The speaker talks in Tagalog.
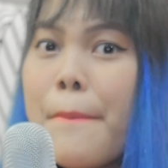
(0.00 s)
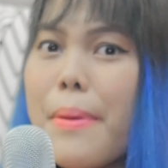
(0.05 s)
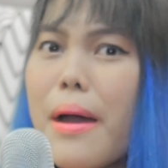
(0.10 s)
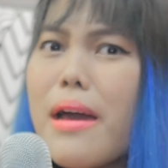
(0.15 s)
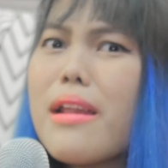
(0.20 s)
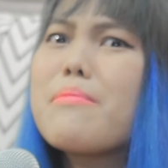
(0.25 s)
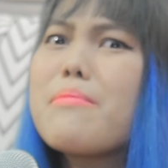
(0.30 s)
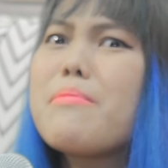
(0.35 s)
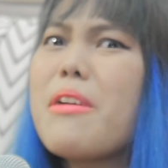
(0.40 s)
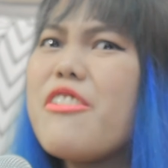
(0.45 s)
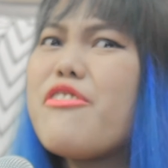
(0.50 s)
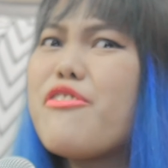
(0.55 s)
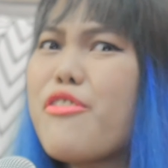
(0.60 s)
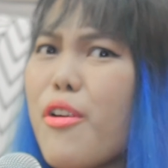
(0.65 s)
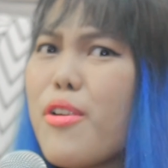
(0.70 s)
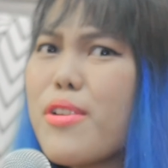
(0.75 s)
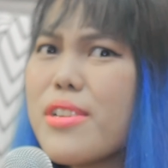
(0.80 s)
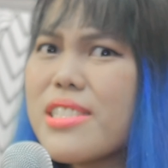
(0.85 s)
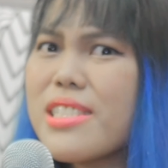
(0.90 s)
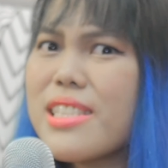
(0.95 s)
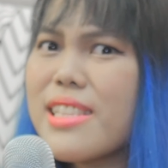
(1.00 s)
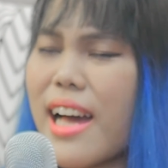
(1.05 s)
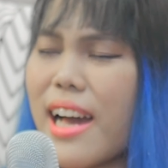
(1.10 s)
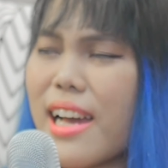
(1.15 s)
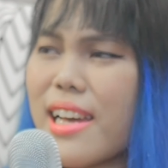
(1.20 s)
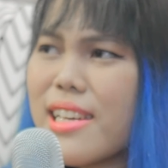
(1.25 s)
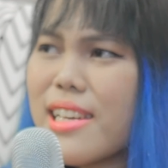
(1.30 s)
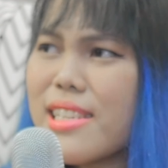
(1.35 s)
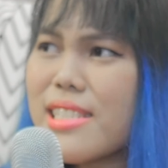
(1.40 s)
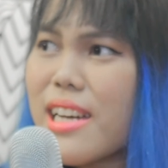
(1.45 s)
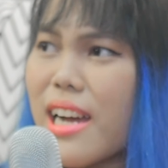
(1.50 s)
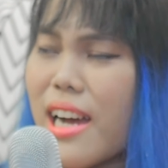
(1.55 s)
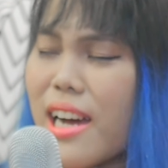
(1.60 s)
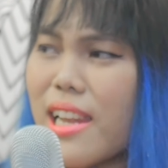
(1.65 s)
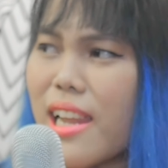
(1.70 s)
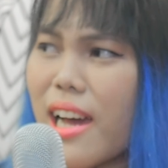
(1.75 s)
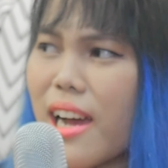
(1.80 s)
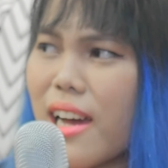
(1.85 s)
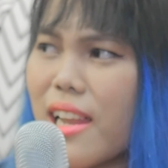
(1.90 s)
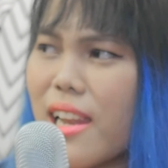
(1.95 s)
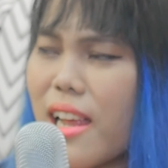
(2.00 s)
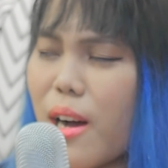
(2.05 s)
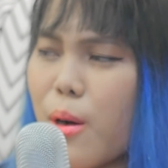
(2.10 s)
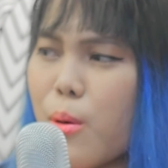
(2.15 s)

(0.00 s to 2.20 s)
Parang may force lagi sa ngalangala